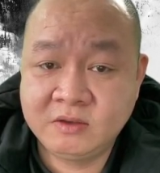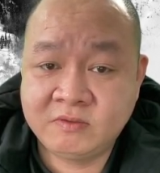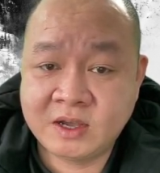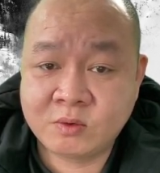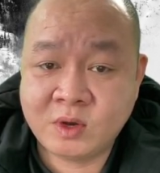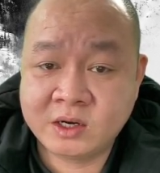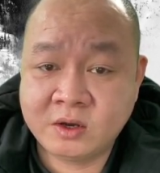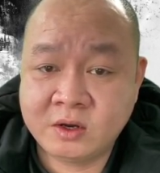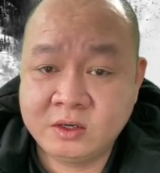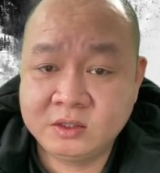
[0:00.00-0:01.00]
và qua
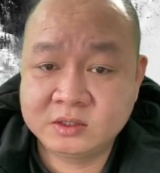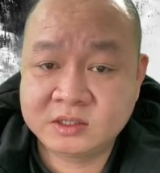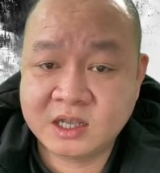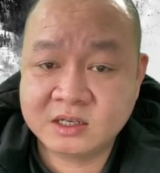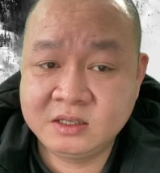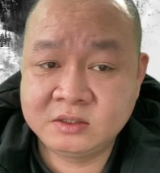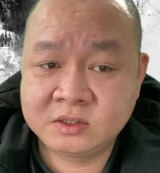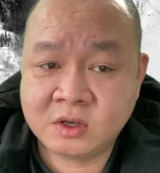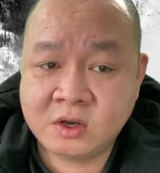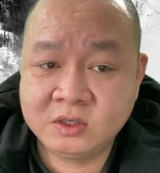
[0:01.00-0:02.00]
đó xác định
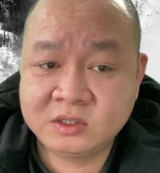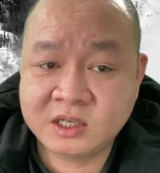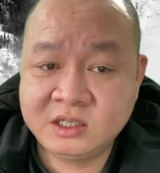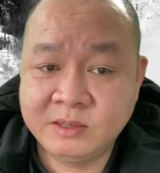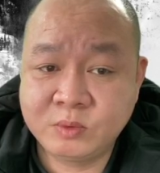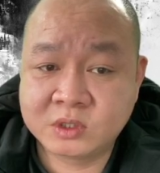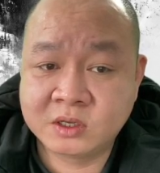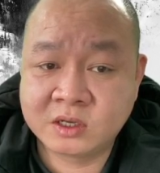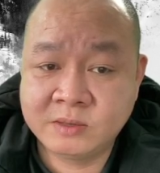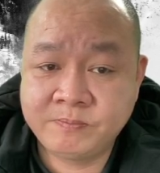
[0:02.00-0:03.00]
rõ trách nhiệm của
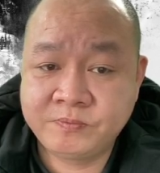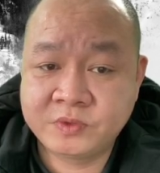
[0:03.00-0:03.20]
từng cấp,